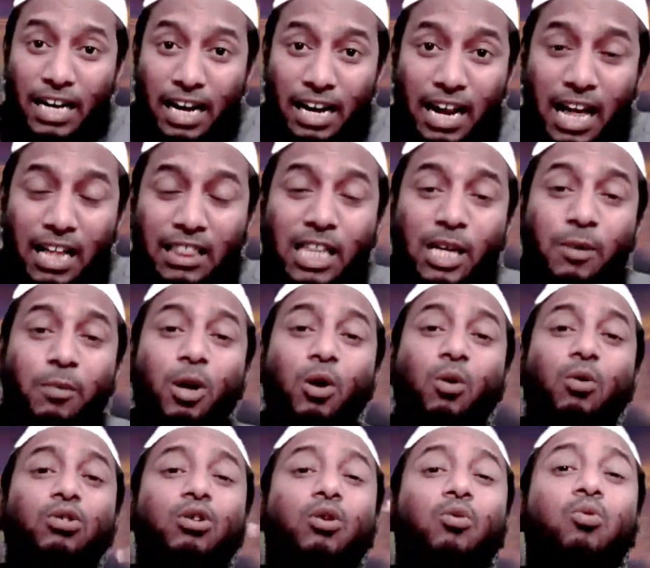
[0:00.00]
எல்லாத்தையும் விட
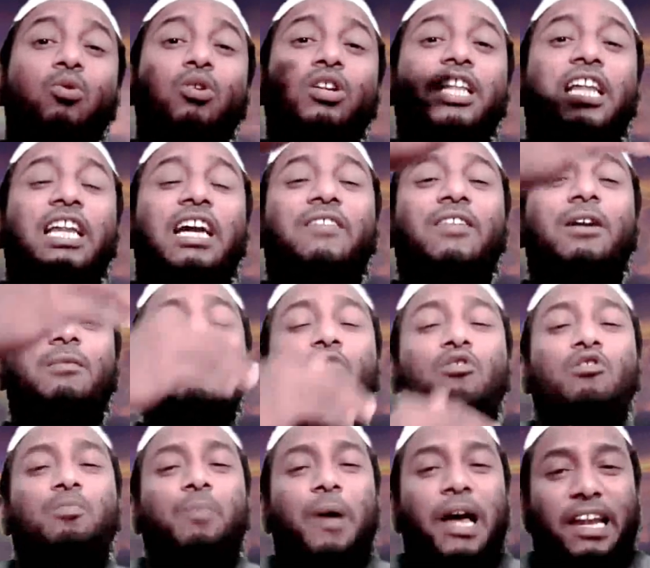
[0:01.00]
கொஞ்சம் கூடுதல் கவனம்
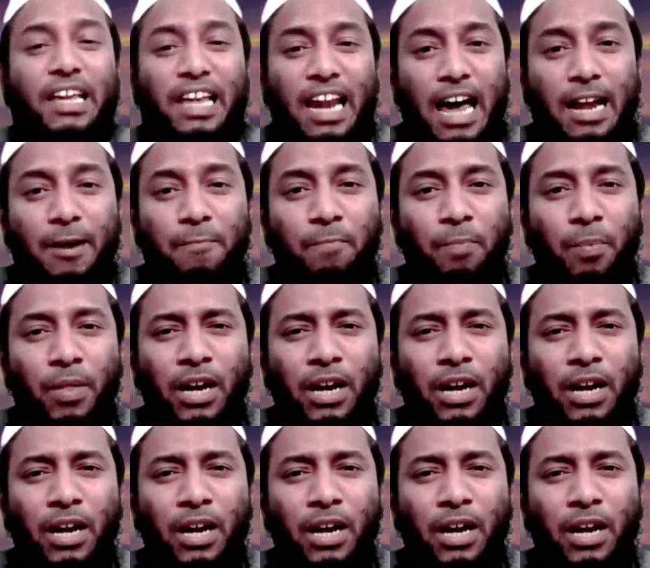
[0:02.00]
கொண்டு பார்க்கிறார்